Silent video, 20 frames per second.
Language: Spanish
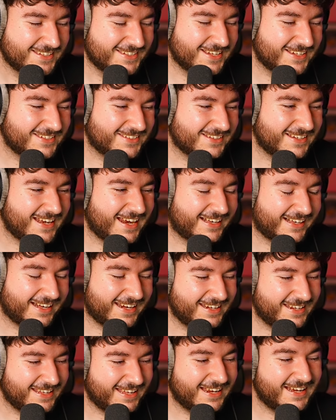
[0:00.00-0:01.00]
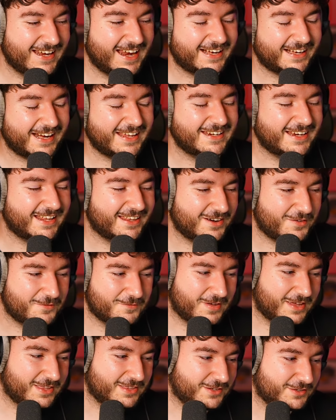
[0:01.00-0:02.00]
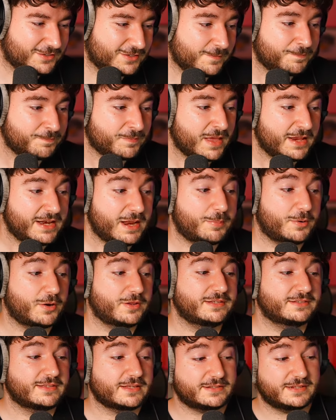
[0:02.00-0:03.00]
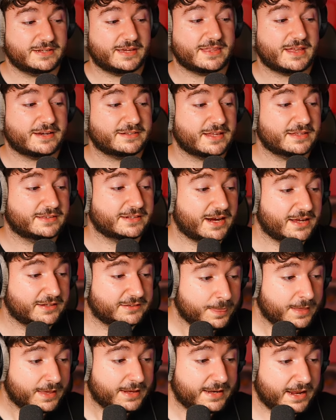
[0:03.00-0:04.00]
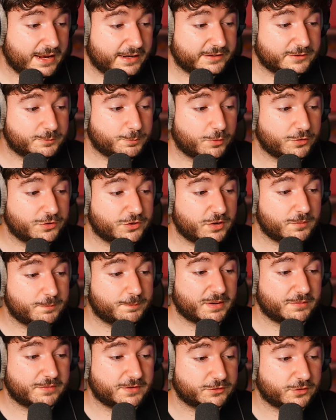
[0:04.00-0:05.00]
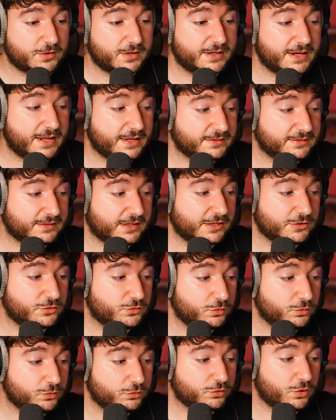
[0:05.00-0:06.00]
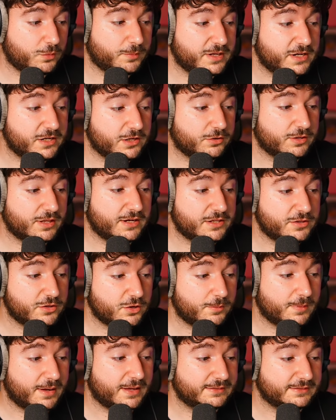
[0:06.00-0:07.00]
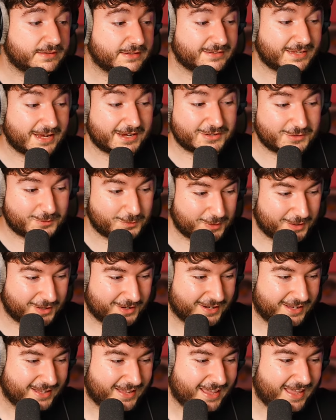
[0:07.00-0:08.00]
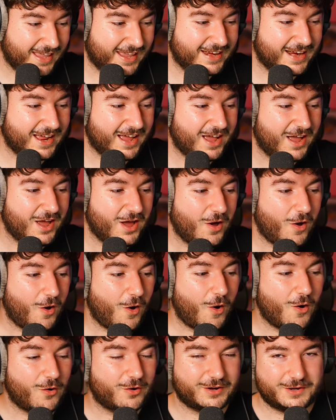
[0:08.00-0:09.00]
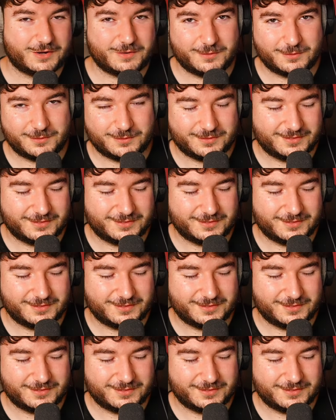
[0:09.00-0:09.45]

yo soy la, reina de los medios. La periodista, sin quedarse atrás, le respondió en perfecto inglés que su dominio del idioma de Shakespeare era horrible.